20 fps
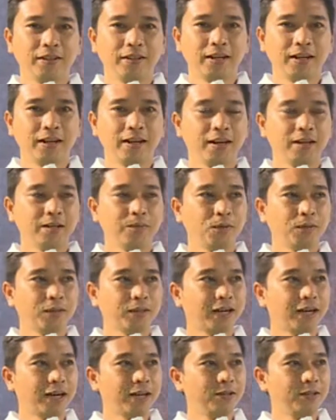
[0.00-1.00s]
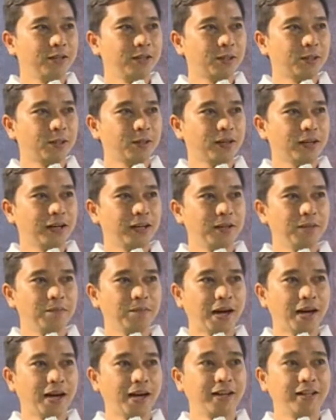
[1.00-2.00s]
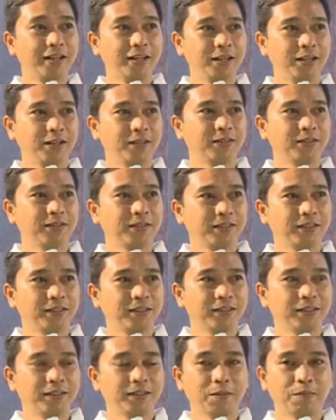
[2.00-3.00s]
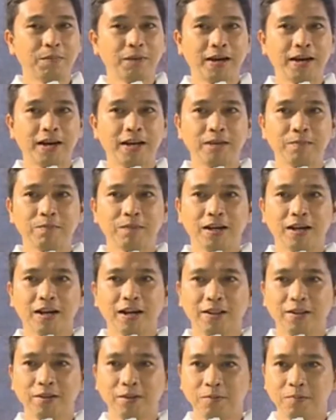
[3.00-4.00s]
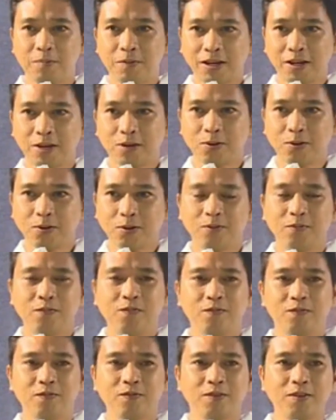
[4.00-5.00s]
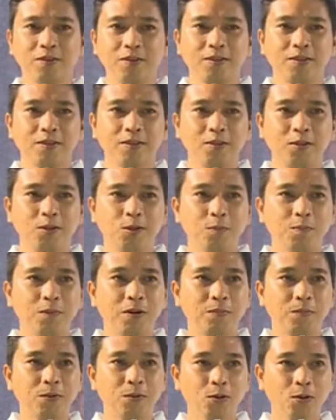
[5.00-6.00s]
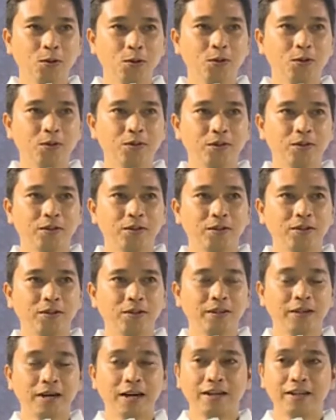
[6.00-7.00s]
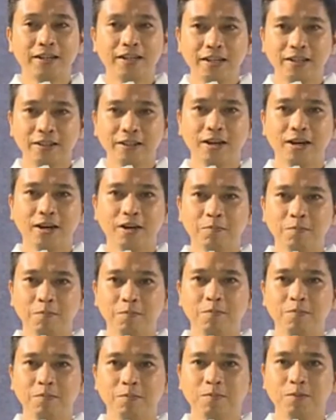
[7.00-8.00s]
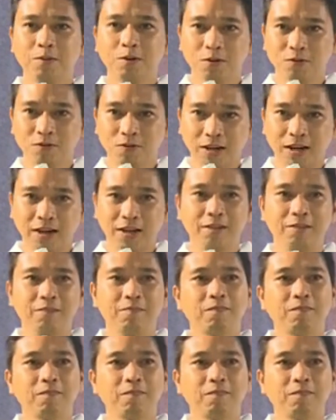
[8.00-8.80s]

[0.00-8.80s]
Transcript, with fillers: Kaya lahat po tayo rito ay bahagi sa pangarap ng ating Panginoon, yung pagbuo ng Kingdom of God.